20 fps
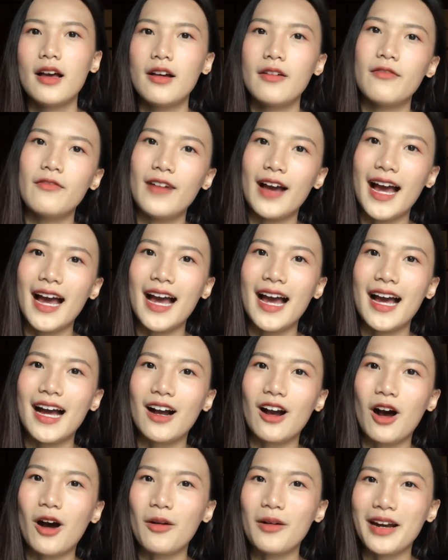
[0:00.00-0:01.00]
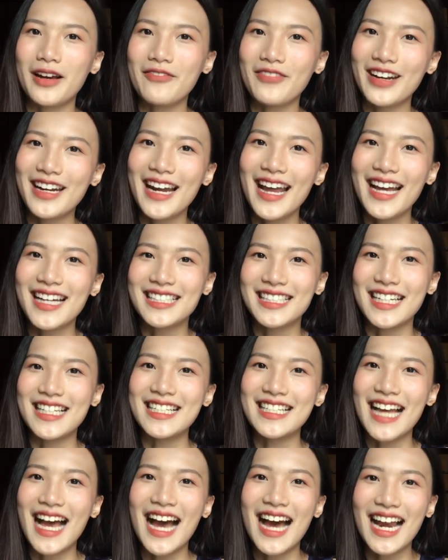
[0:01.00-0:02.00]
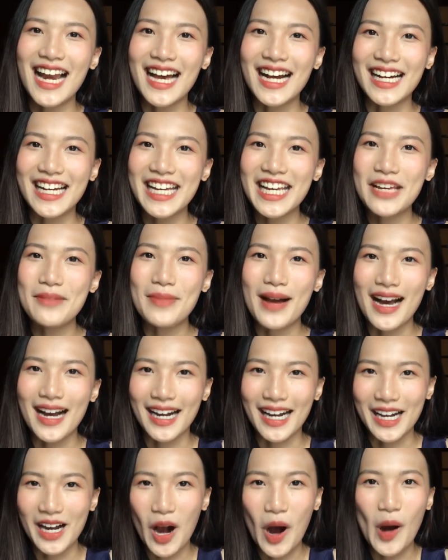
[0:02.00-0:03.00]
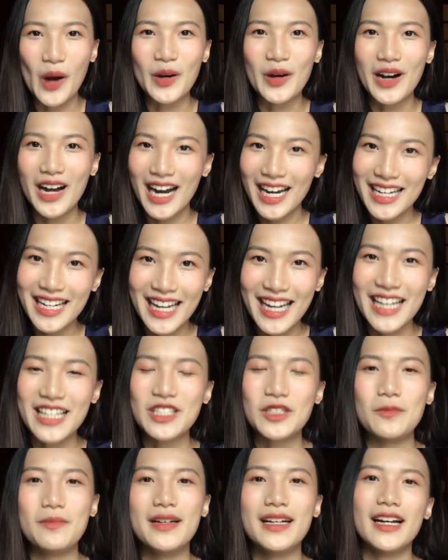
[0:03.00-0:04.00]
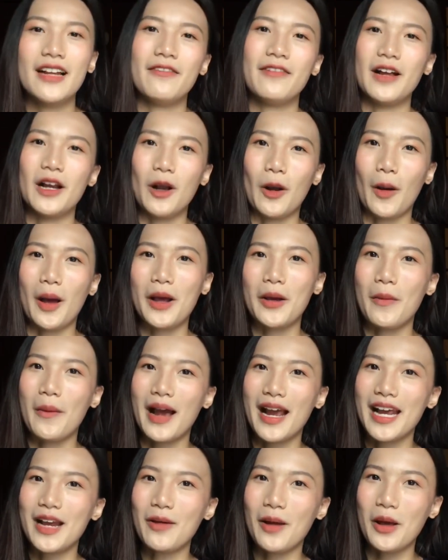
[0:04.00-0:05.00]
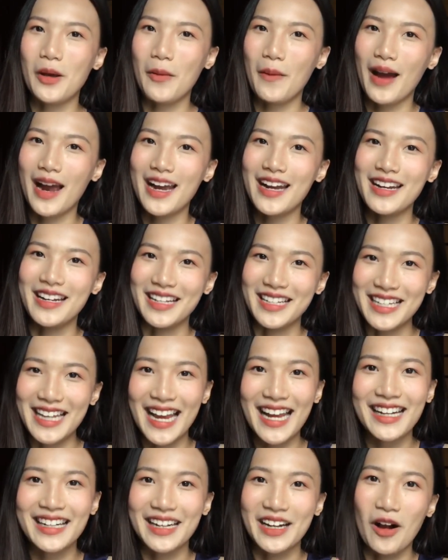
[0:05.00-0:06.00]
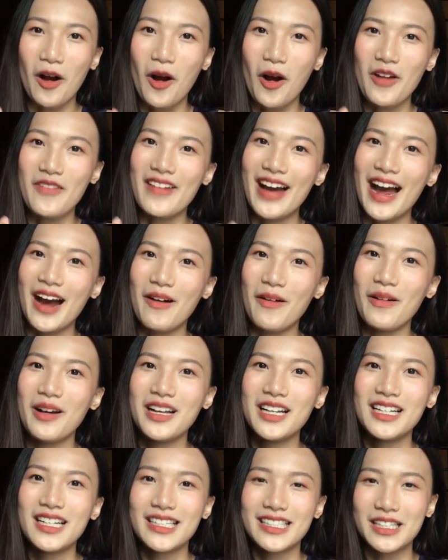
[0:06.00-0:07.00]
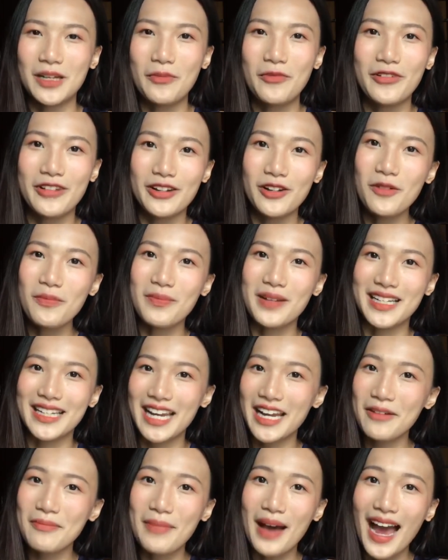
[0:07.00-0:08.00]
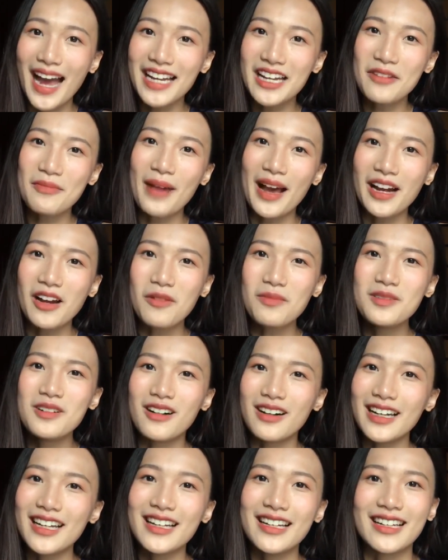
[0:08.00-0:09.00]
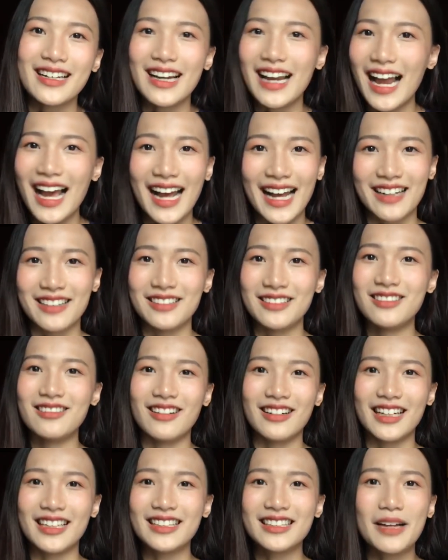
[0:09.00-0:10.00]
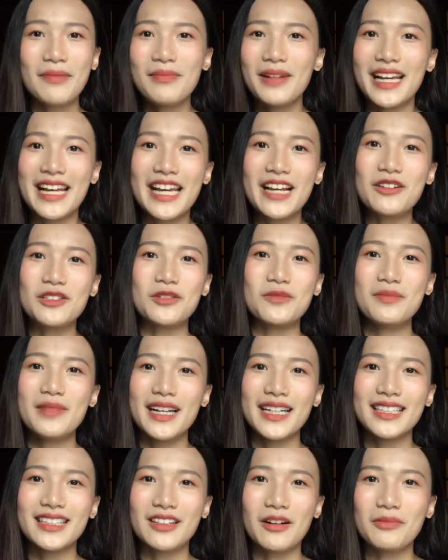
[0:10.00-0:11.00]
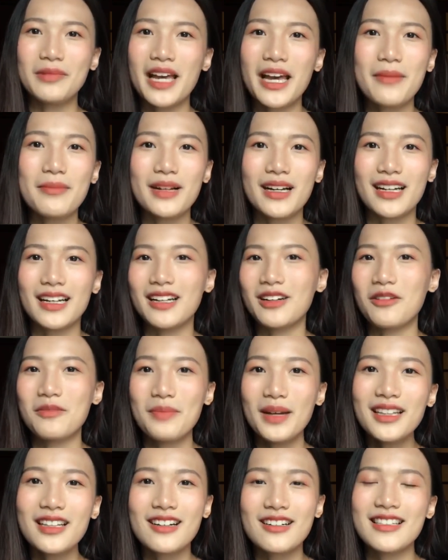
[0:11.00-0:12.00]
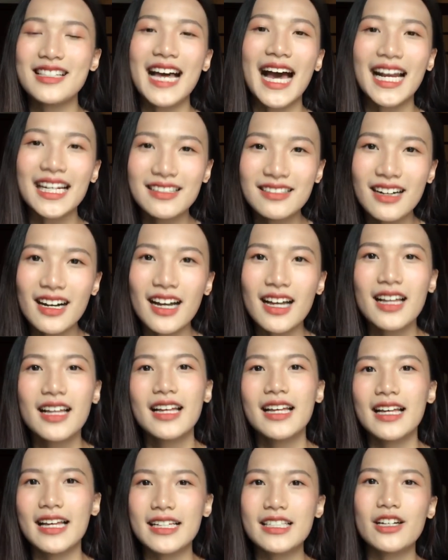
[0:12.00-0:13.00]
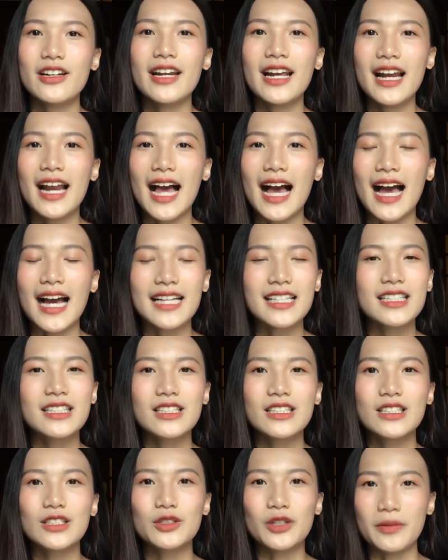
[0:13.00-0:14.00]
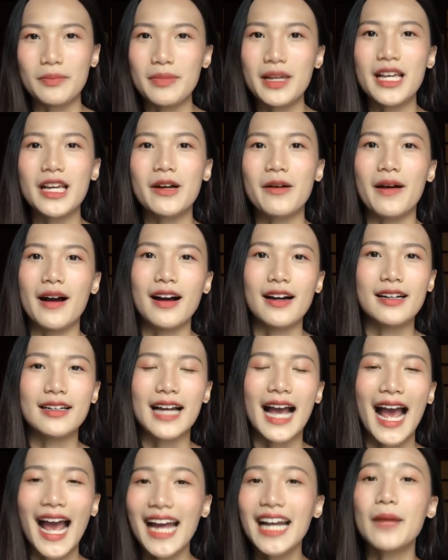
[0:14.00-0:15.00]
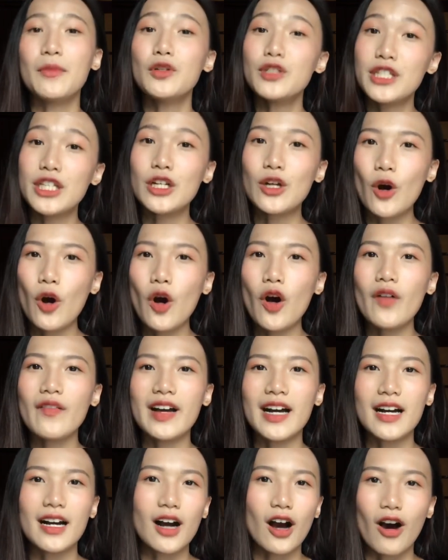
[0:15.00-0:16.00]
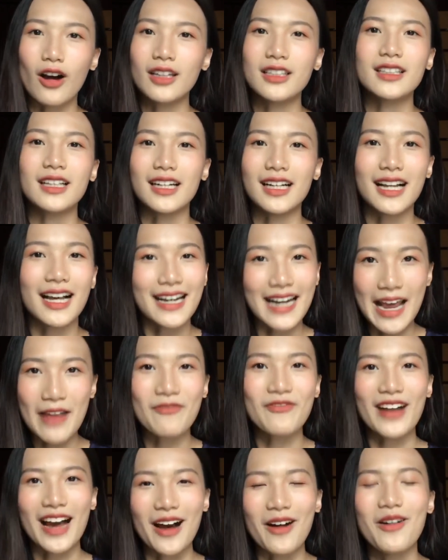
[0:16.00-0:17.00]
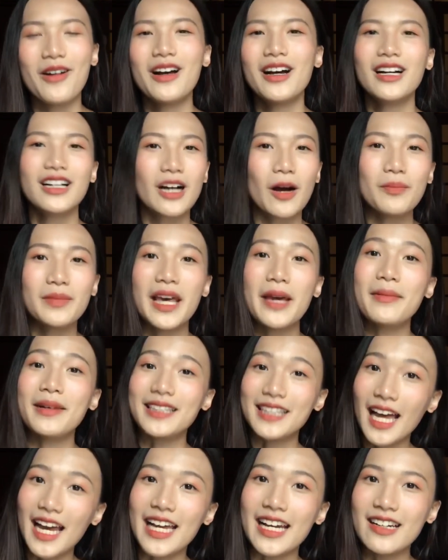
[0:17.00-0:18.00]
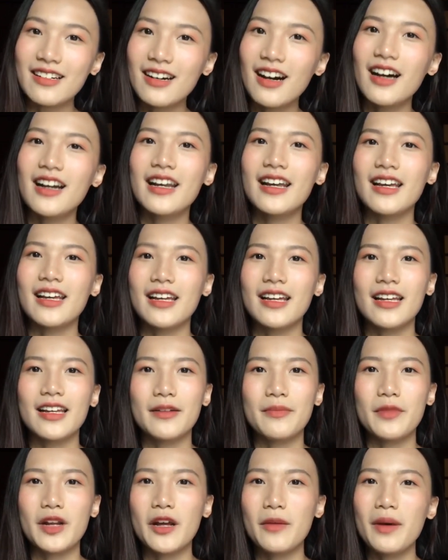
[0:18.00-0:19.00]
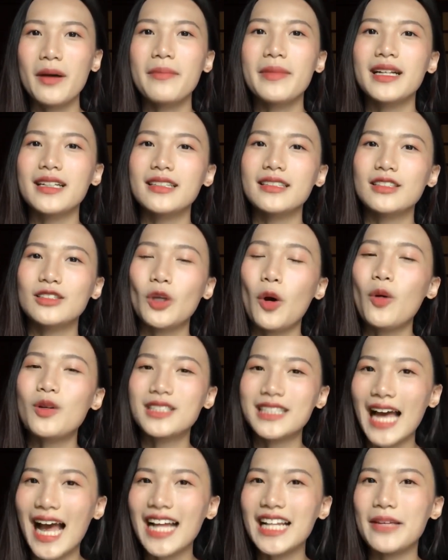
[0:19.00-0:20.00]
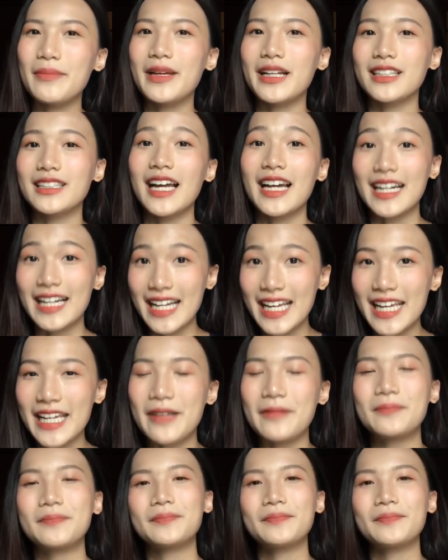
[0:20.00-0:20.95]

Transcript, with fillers: và có cái vấn đề xảy ra là khi mà cái ngòi nó gãy ấy, chúng mình lại phải loay hoay loay hoay để nhét cái ngòi vào xong rồi lúc mà nhét mãi nhét mãi không được ấy lại ảnh hưởng đến tâm lý của chúng mình cộng thêm là lại còn mất thời gian nữa thế cho nên là hãy chuẩn bị khoảng hai cái bút chì gỗ và gọt thật là đẹp vào cộng thêm cái tẩy nữa để nếu mà mình tô sai thì mình tẩy đi